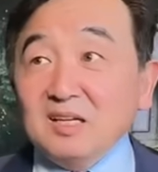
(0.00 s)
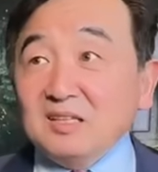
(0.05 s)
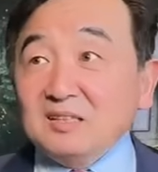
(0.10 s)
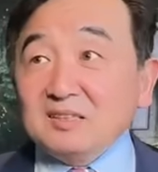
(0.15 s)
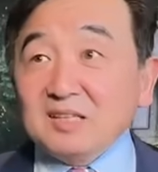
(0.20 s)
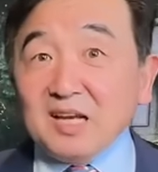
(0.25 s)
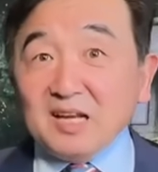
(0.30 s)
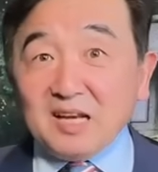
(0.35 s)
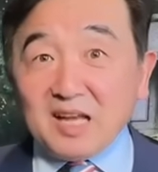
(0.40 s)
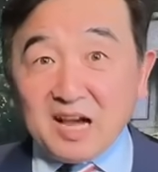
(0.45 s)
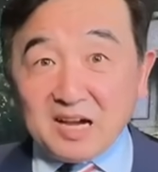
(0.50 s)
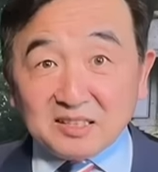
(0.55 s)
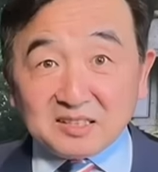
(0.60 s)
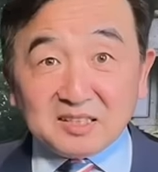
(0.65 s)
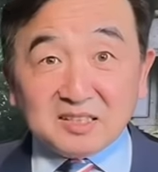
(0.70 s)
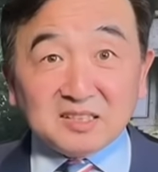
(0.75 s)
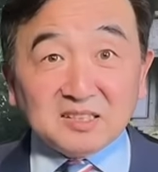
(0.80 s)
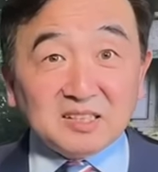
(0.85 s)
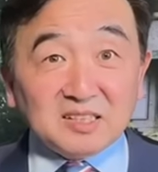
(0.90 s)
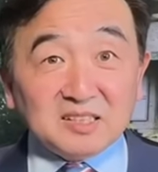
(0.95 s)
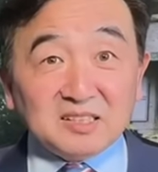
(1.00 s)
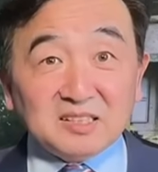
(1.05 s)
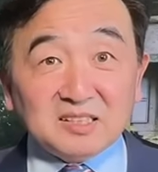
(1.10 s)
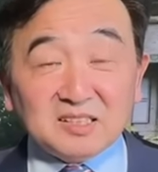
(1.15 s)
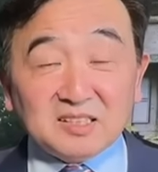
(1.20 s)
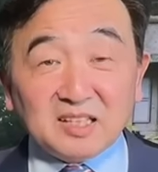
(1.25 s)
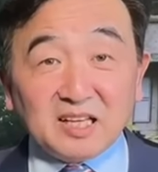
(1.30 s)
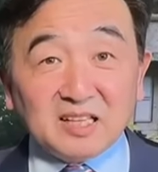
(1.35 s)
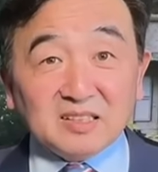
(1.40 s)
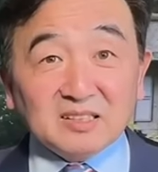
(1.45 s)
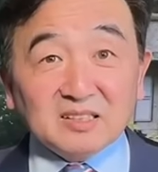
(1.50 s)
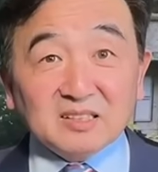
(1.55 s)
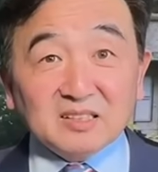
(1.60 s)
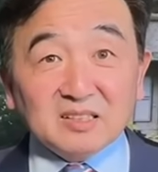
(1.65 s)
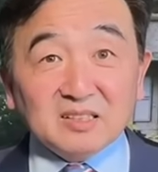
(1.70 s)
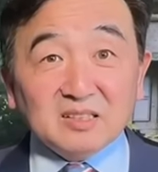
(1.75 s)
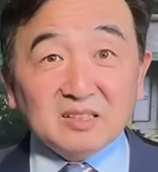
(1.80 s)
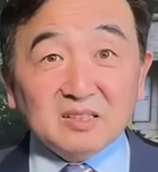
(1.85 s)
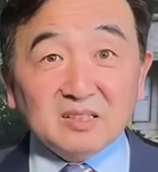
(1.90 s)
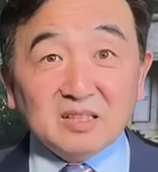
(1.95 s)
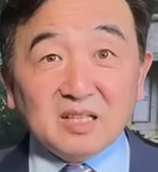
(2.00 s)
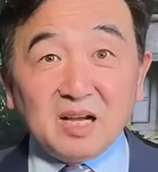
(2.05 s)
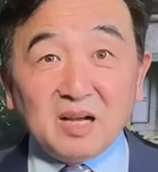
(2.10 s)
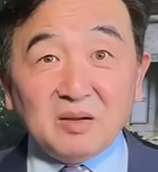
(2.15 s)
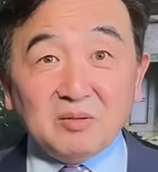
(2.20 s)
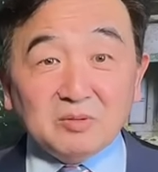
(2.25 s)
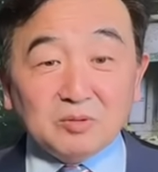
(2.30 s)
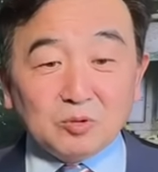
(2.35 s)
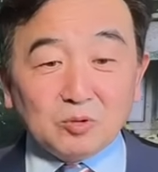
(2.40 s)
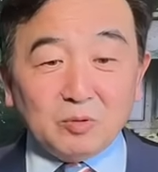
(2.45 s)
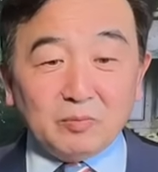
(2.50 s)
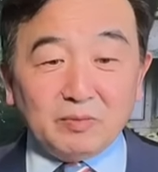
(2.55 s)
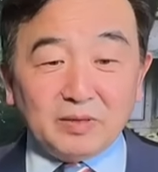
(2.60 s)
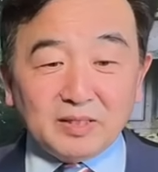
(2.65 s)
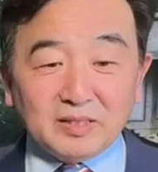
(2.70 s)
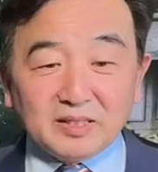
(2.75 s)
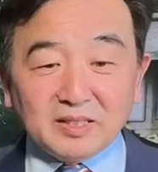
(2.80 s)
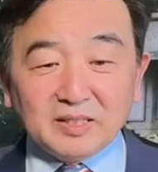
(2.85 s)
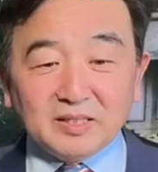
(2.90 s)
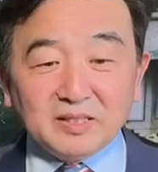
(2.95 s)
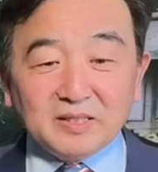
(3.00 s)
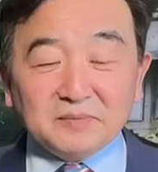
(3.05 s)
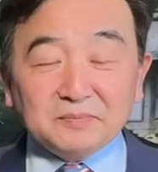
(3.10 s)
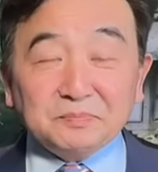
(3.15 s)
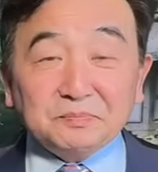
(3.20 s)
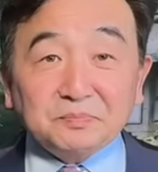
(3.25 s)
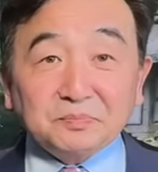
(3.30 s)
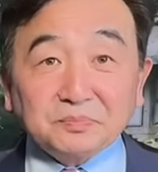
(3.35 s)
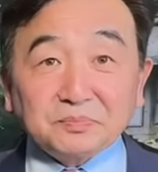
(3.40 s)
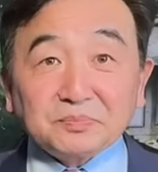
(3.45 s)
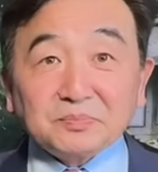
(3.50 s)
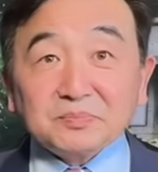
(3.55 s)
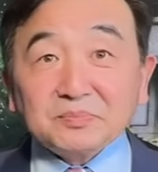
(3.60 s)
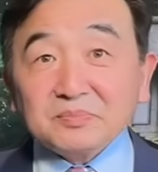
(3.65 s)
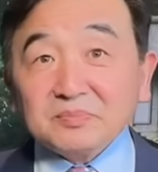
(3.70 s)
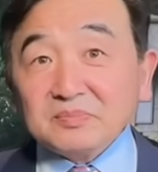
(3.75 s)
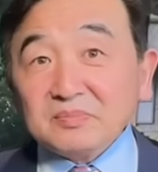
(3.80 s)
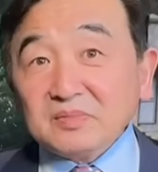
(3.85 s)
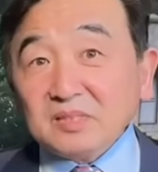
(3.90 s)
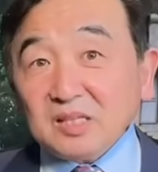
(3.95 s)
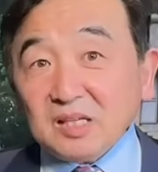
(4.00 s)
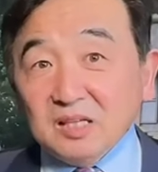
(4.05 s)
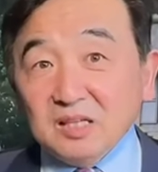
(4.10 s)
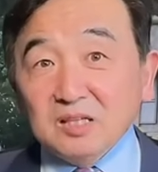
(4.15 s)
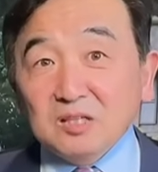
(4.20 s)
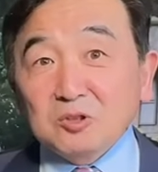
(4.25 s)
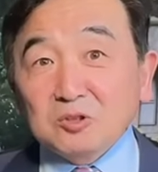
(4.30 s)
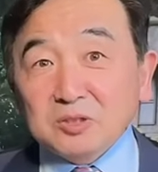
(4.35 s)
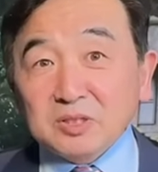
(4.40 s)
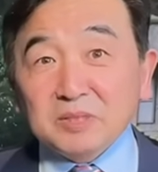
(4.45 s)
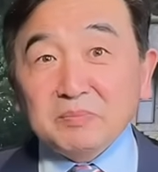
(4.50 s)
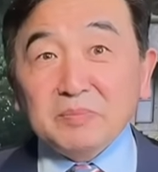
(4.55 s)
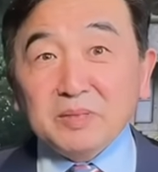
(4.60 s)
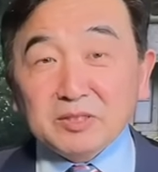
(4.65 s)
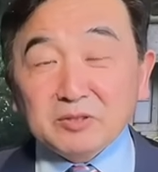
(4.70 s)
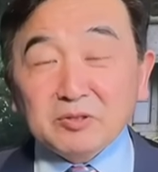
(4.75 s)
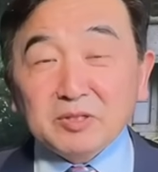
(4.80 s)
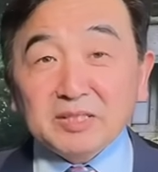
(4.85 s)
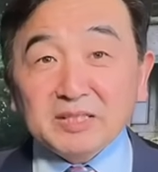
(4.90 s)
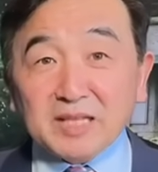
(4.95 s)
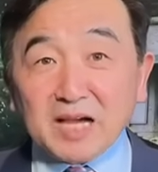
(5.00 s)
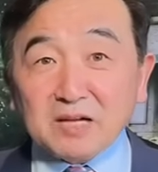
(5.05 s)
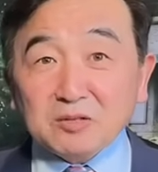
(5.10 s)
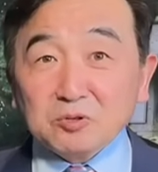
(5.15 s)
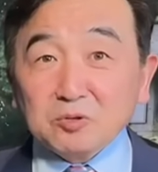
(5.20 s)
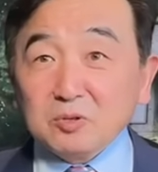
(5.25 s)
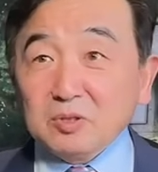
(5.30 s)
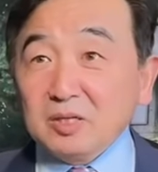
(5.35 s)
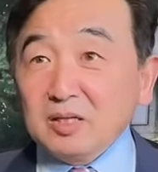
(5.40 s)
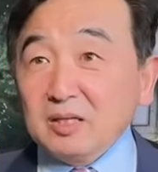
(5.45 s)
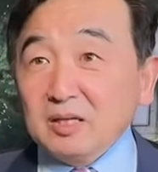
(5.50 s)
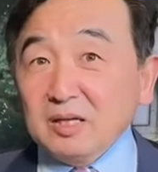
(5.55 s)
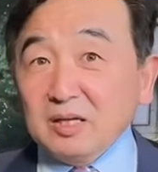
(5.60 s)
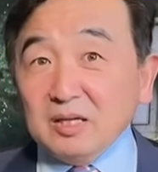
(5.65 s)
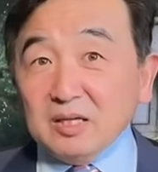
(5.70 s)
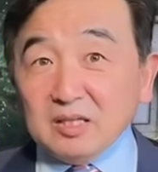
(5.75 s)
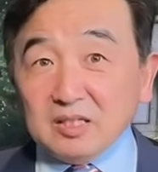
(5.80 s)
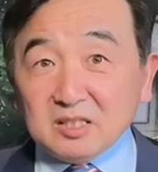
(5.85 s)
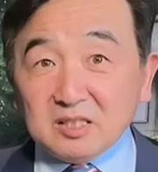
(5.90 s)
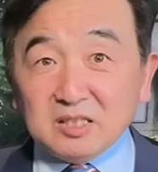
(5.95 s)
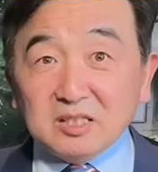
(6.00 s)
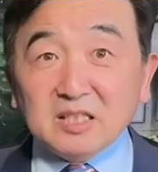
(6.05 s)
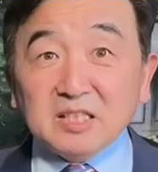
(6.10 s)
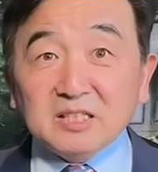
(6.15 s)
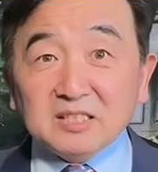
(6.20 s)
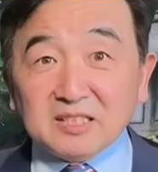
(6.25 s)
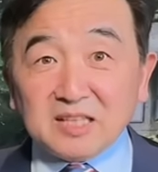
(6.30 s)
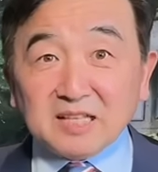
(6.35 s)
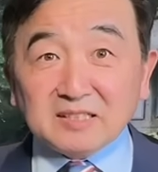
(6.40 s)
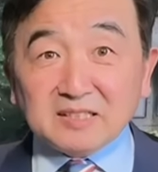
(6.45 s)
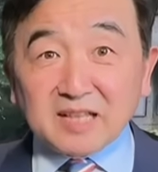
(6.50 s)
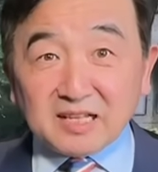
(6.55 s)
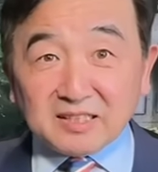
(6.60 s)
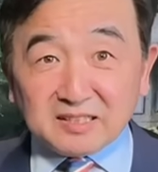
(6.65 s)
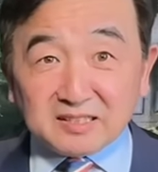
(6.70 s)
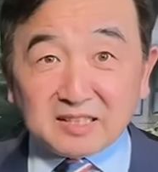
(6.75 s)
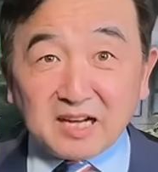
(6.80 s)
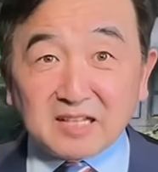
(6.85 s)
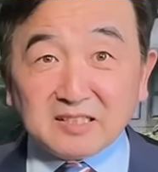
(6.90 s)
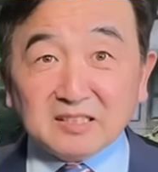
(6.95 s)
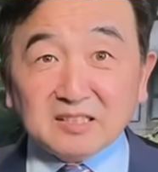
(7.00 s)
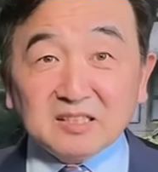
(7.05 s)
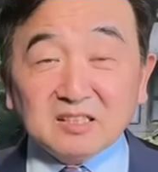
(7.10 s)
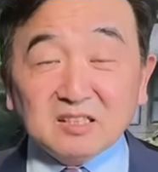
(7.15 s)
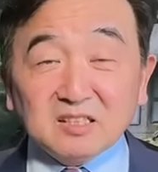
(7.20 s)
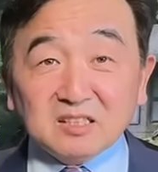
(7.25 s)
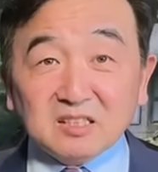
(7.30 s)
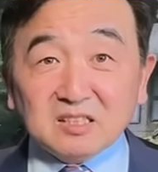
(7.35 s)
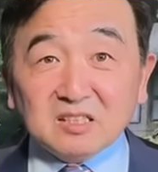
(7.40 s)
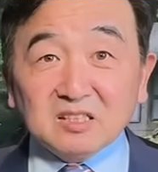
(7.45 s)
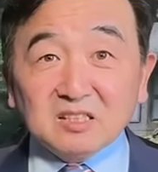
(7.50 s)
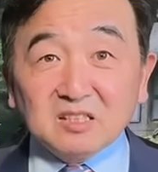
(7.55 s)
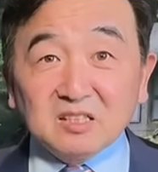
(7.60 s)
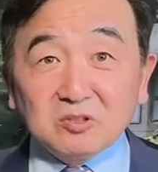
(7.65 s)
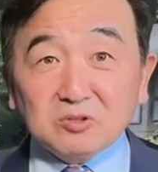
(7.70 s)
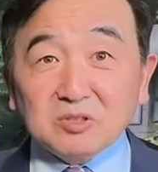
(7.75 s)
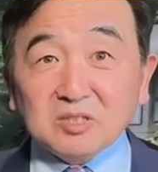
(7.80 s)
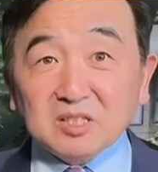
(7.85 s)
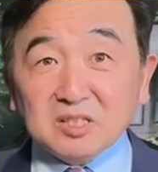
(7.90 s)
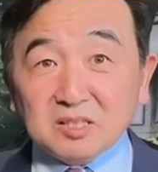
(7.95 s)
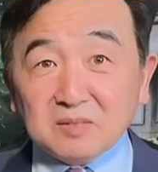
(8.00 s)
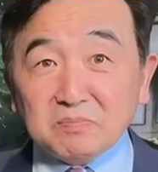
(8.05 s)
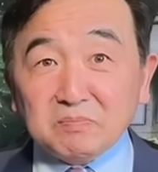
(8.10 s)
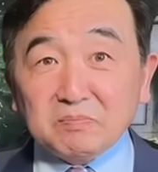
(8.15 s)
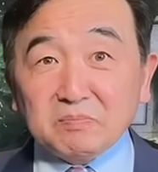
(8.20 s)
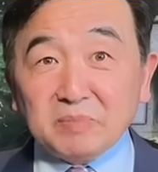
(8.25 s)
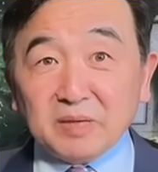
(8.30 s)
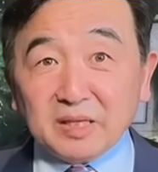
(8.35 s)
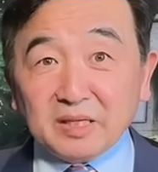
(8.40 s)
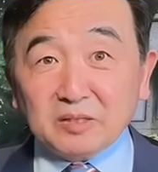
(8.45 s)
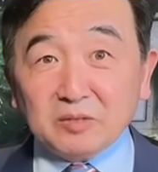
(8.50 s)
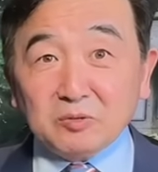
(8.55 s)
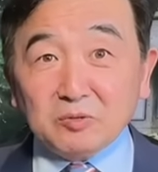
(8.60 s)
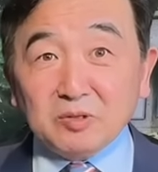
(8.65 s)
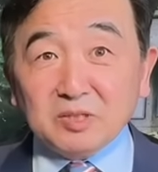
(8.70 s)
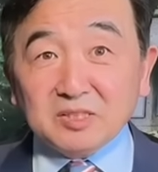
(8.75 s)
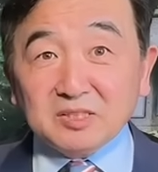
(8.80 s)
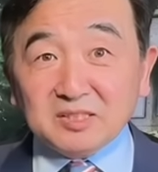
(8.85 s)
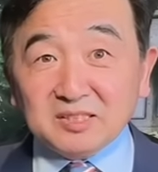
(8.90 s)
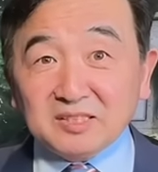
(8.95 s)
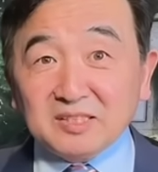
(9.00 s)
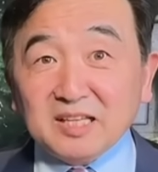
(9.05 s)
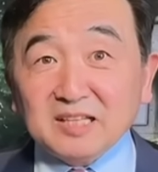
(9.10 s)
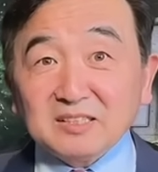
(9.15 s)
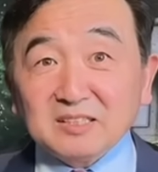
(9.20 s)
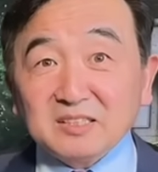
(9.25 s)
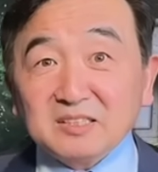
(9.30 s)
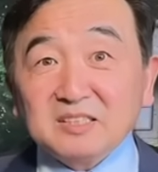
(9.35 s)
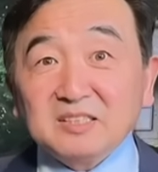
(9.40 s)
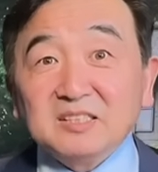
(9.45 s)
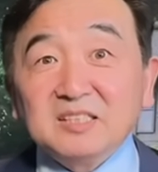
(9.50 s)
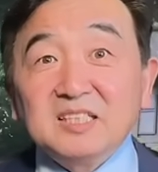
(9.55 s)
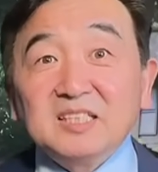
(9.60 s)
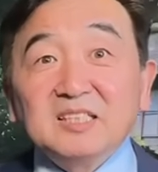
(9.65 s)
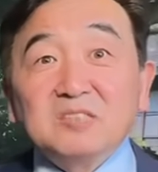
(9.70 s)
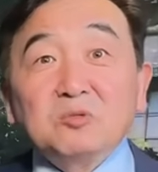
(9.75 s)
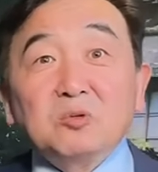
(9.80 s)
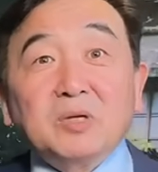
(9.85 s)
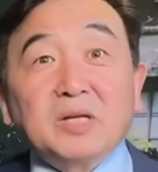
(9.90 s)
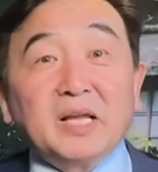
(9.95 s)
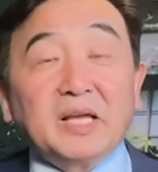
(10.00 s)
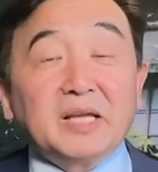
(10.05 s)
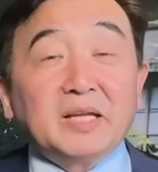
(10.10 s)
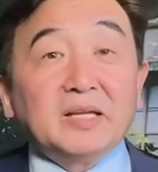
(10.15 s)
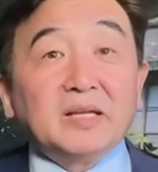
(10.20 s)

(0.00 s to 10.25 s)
在两个星期之前，那作为这个俄罗斯明确讲说，实际现在的战争是俄罗斯跟北约之间的直接对垒。